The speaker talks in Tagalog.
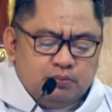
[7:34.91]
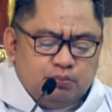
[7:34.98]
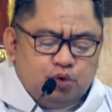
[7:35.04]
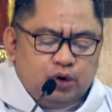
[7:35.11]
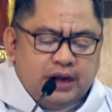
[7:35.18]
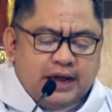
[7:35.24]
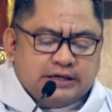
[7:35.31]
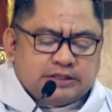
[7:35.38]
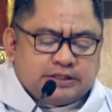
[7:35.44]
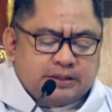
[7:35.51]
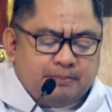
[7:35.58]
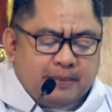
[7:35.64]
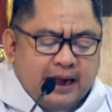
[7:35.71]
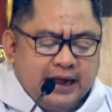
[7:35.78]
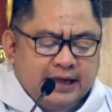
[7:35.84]
mula sa
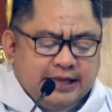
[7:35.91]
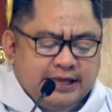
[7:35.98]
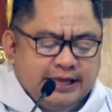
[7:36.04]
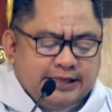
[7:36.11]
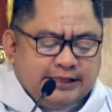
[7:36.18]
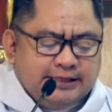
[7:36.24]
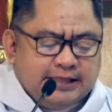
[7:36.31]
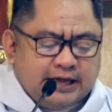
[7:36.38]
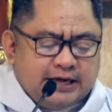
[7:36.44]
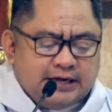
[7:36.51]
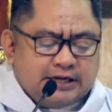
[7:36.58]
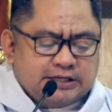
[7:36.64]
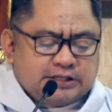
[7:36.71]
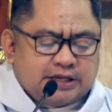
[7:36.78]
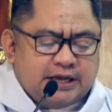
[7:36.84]
bahid
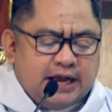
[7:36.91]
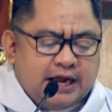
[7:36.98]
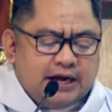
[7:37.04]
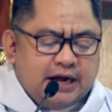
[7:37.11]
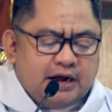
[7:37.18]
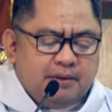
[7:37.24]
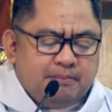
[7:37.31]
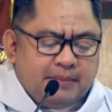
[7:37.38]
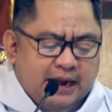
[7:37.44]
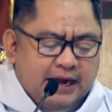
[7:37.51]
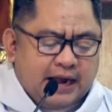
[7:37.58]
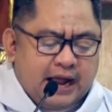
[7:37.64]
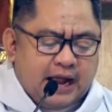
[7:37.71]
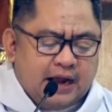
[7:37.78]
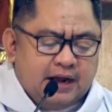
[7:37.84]
ng kasalanang
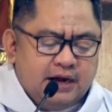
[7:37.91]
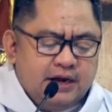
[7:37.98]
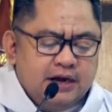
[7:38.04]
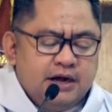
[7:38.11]
mana